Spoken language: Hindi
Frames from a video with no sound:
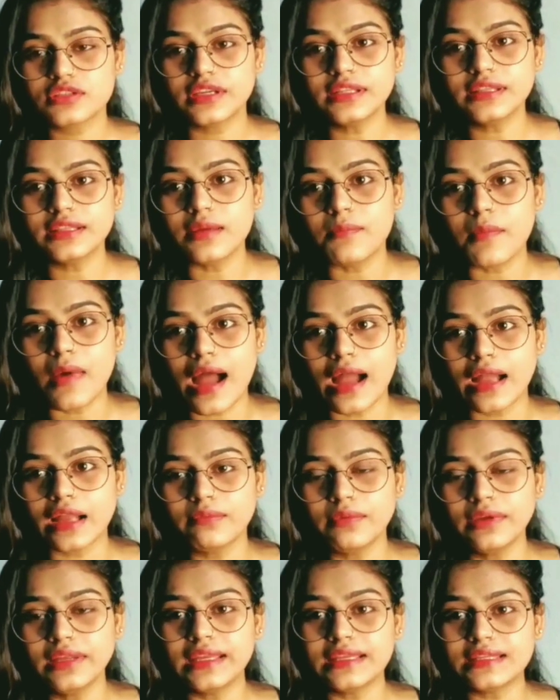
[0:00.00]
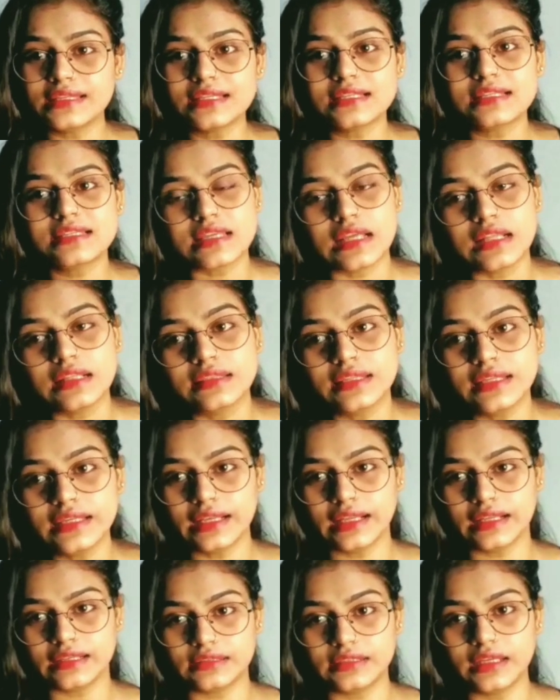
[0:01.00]
उसके दिमाग में ये चीज़
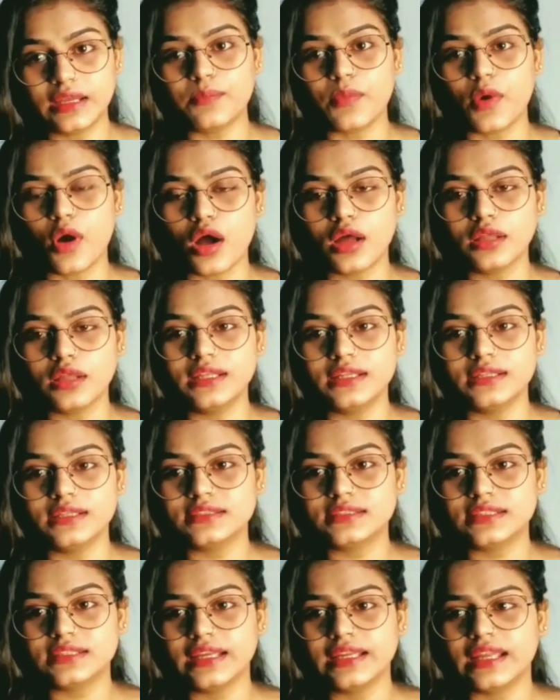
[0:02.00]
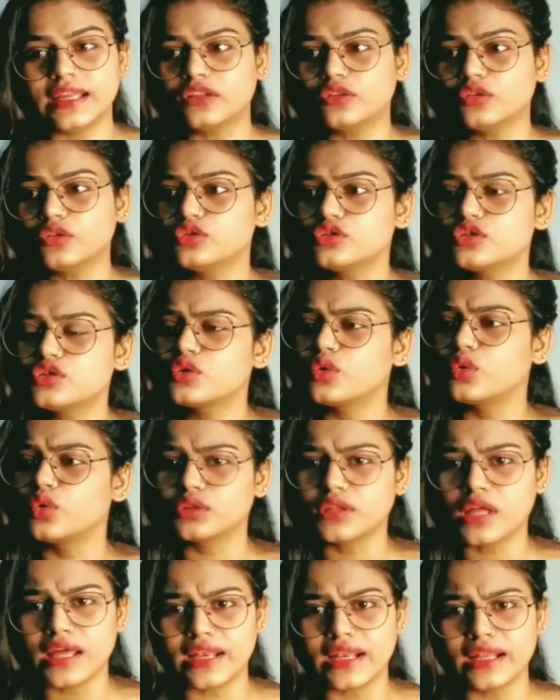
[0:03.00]
चलती रहती है बहुत दिन से या तो कुछ
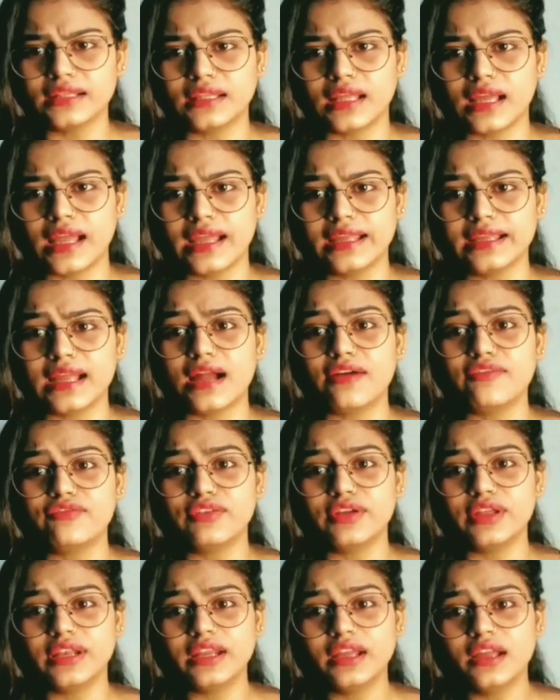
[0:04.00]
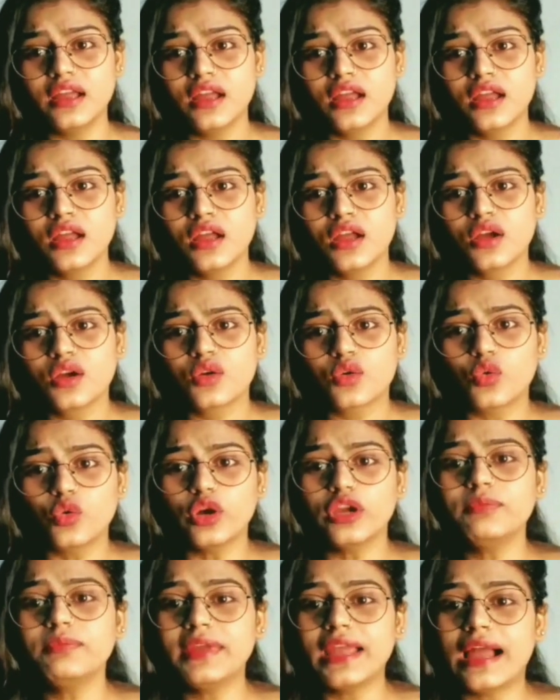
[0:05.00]
होता रहता है या फिर
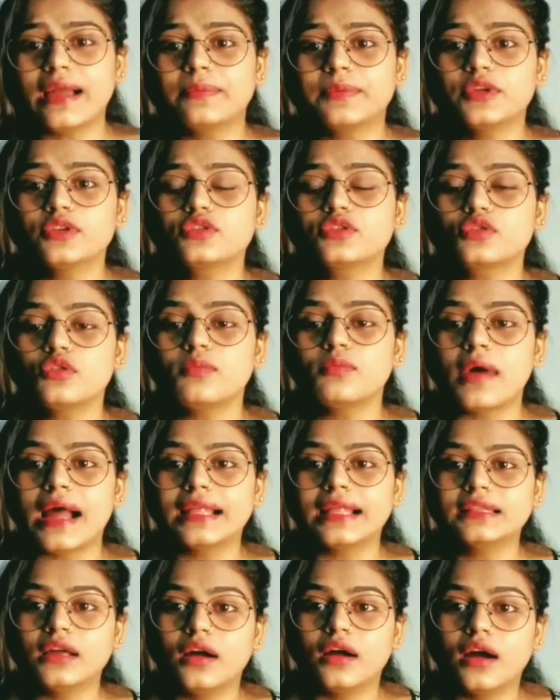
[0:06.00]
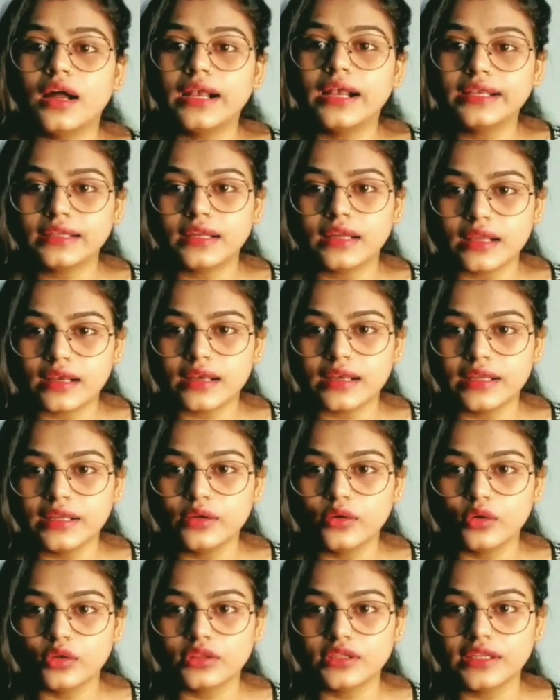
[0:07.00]
कोई भी आपकी उसको बात हर्ट कर
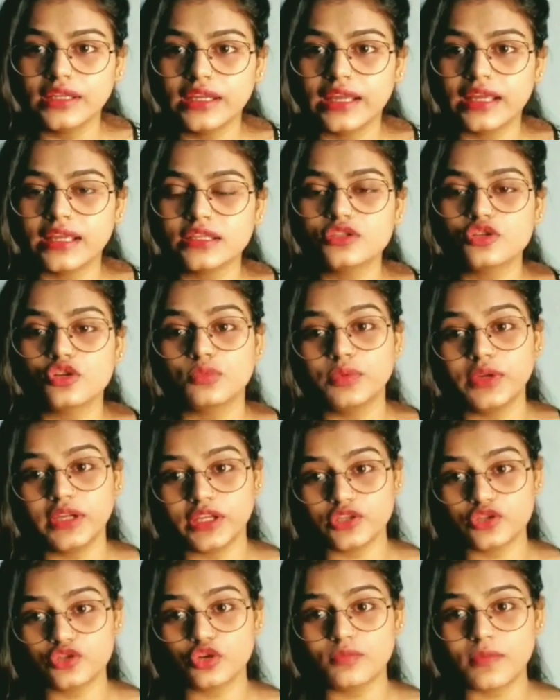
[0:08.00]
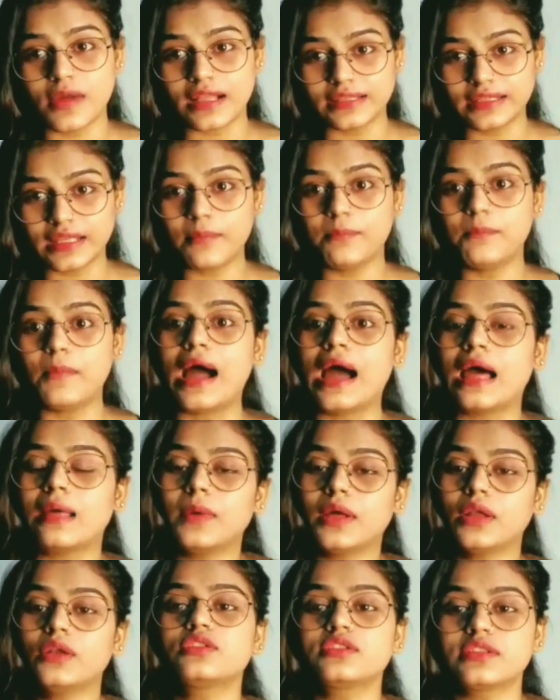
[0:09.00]
रही होती है जो भी जो बातें आप
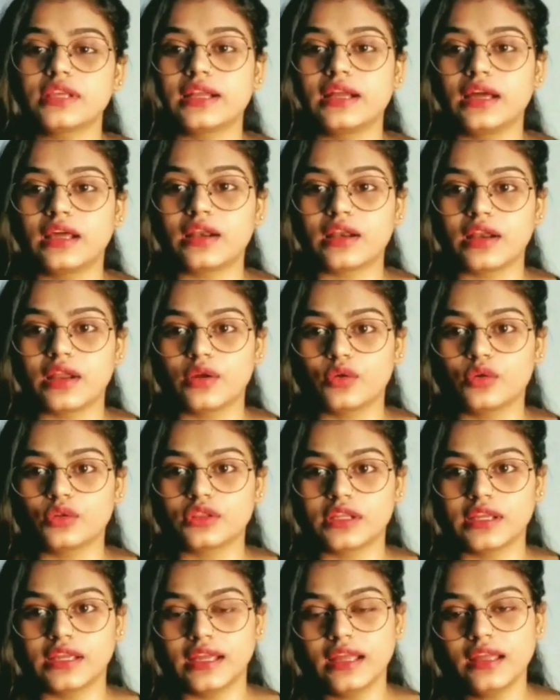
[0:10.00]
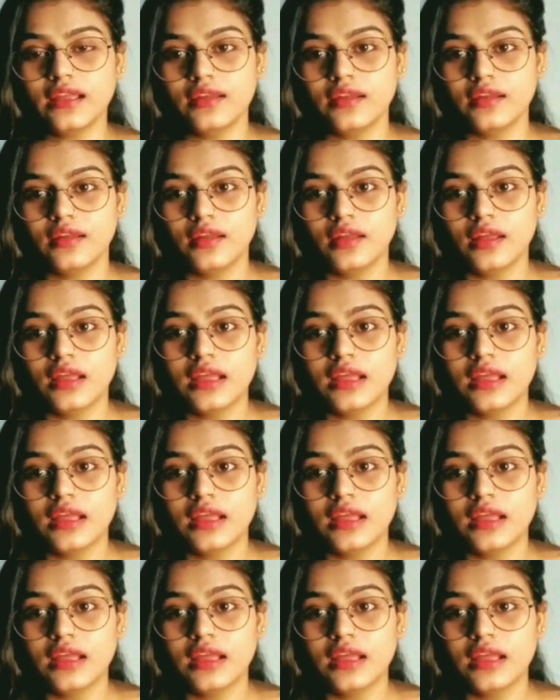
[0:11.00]
बार बार उससे कर रहे होते हैं